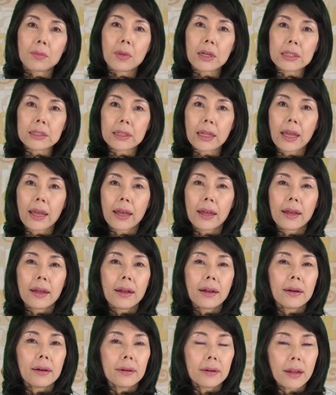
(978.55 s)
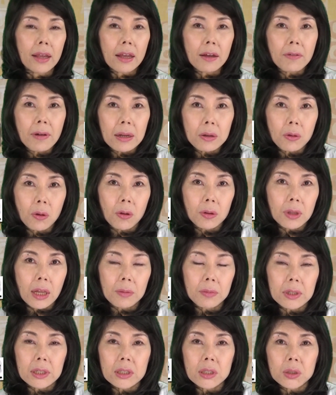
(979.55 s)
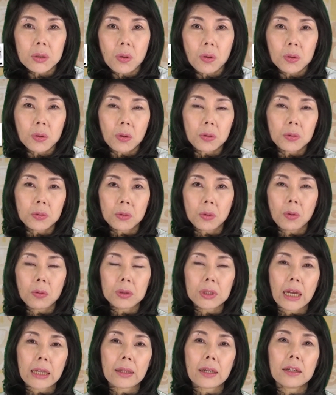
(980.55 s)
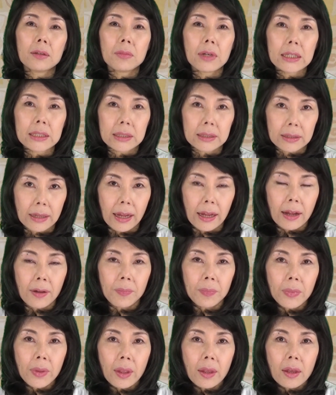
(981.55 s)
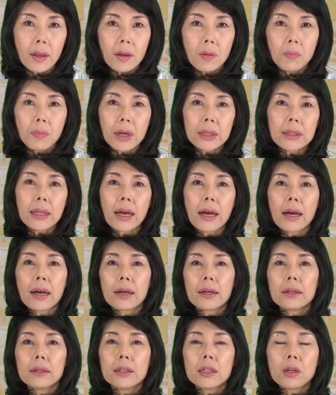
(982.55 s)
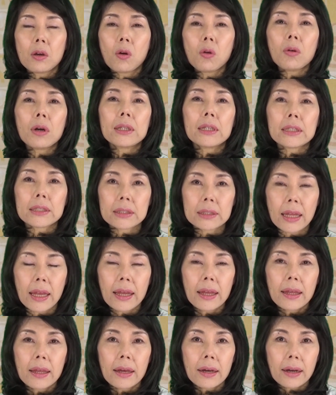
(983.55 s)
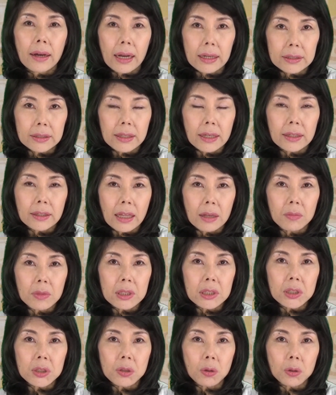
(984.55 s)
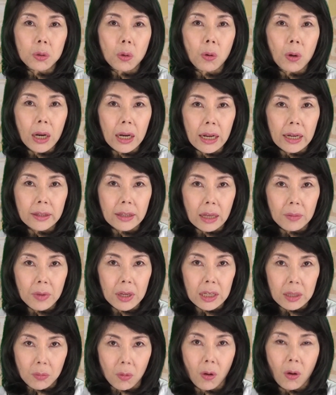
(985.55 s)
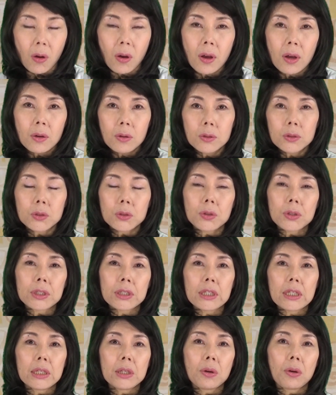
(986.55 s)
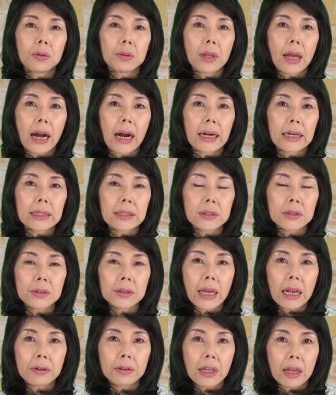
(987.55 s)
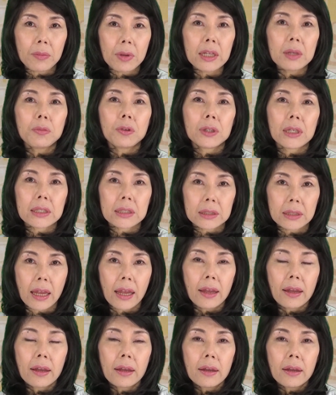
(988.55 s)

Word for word: まして令和のダ・ヴィンチコード特に当たりましてまた日本はですねかつて来た道を通らないためにも美しい日本であり続けるためにもですね